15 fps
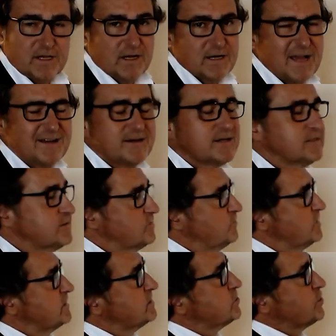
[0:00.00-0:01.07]
Da kann das
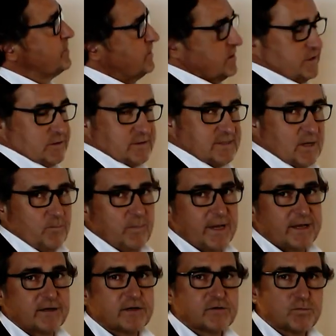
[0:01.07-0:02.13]
mit Schimmel
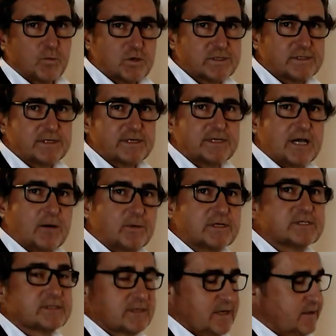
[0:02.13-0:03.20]
zusammenhängen. Es muss nicht, aber
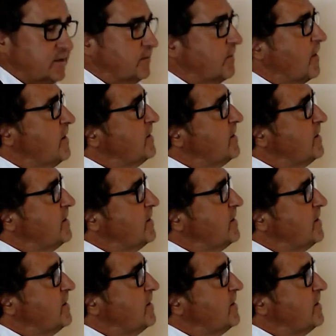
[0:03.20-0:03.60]
es kann.